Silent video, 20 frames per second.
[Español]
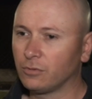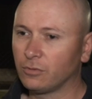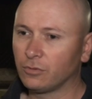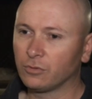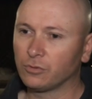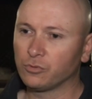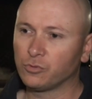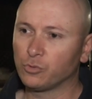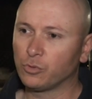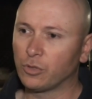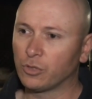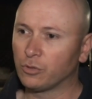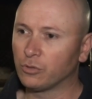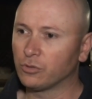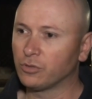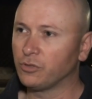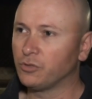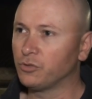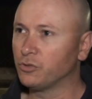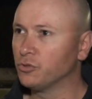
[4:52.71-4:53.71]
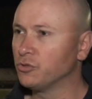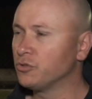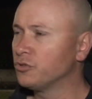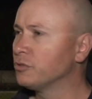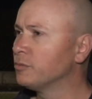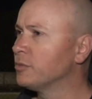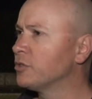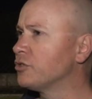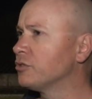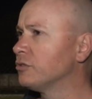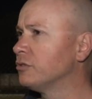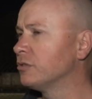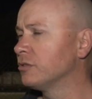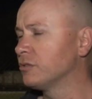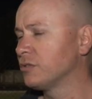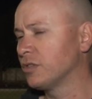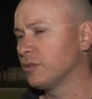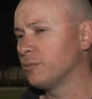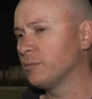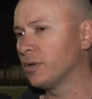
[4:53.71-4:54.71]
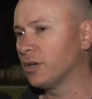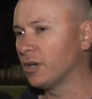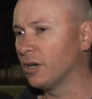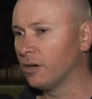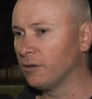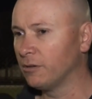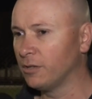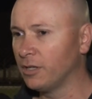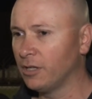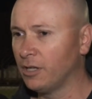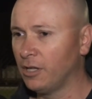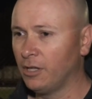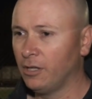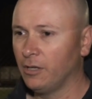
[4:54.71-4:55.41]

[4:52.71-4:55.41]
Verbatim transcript: con su 14, 18 y mayor, sea, impecable,